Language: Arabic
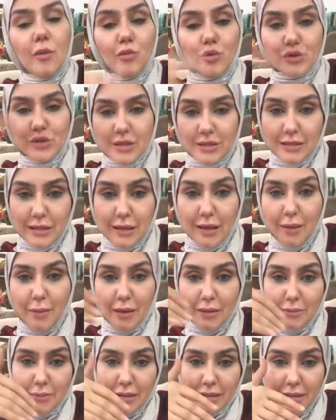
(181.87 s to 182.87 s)
بصي انا
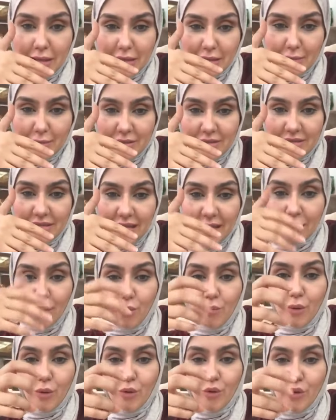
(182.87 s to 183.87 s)
بعد ما رجعت من الساحل
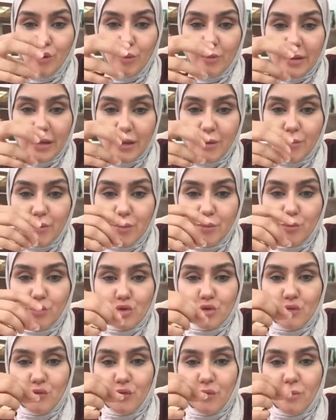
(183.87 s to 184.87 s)
هم كلهم كانوا
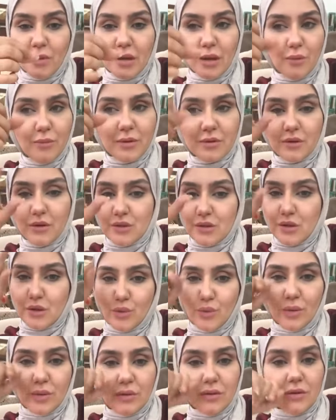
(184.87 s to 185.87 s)
بيبوشوا في الميه
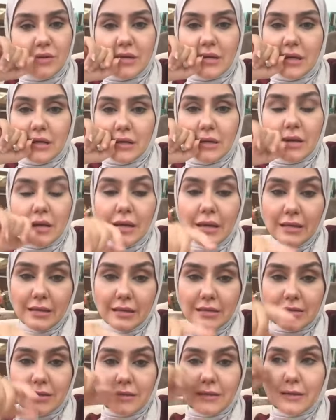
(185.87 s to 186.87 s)
وبيتكسروا والله يا
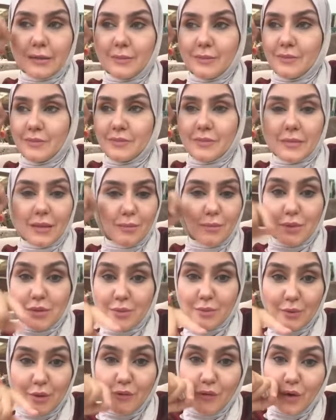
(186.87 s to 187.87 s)
يا سناء
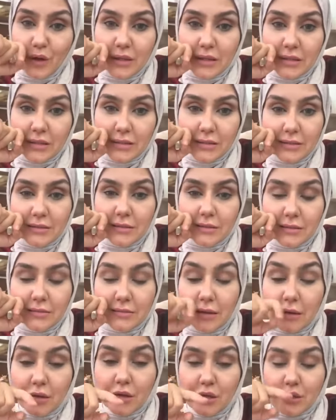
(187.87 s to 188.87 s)
بس برافو عليك انت
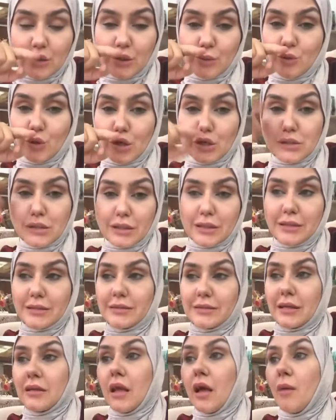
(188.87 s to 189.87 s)
دقيقه الملاحظه
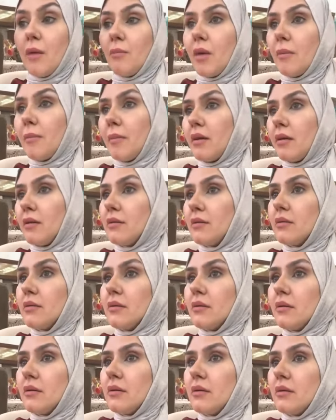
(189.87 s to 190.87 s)
جدا ماما
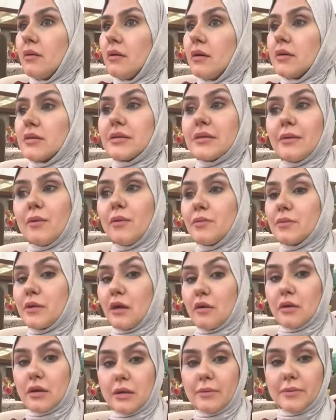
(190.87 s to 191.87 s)
انت يا ماما
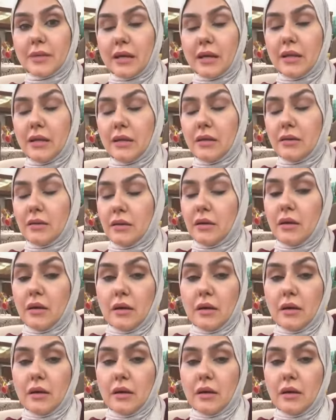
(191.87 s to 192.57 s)
بتخرجي بتاع ليه